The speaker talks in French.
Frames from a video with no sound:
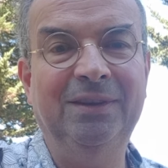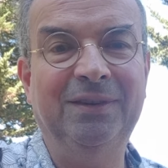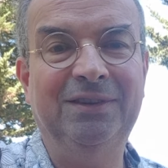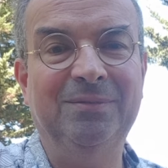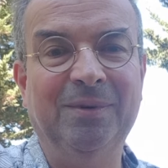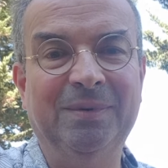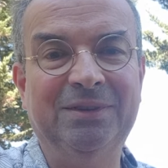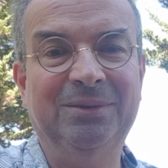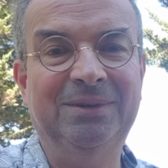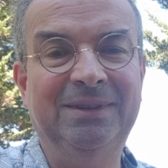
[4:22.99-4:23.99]
effectivement,
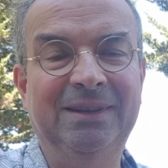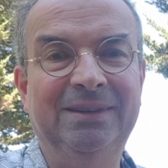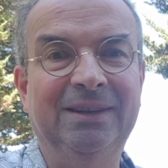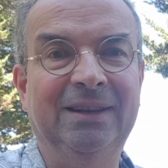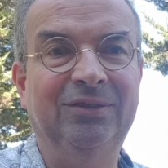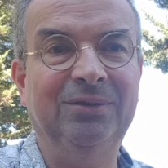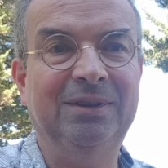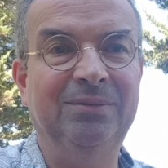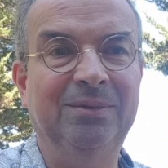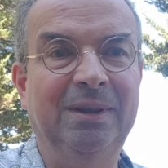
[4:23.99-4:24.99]
parce que c'est quelque chose
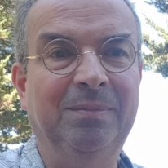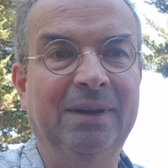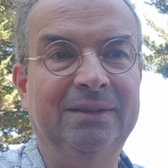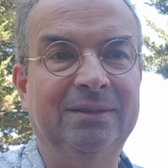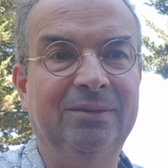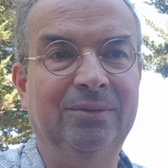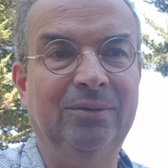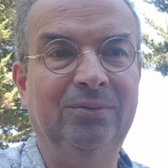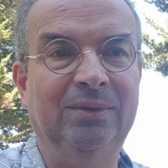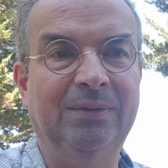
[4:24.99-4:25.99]
qui nous dépasse
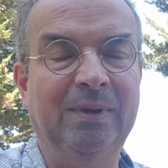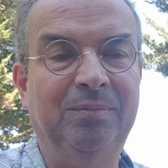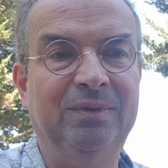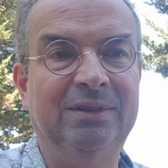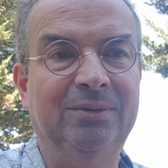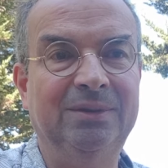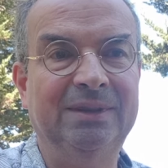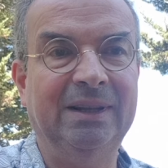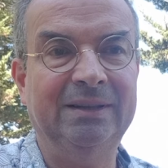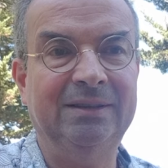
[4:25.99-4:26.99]
tout à fait, puisque
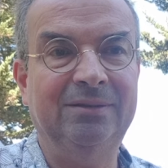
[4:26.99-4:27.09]
ça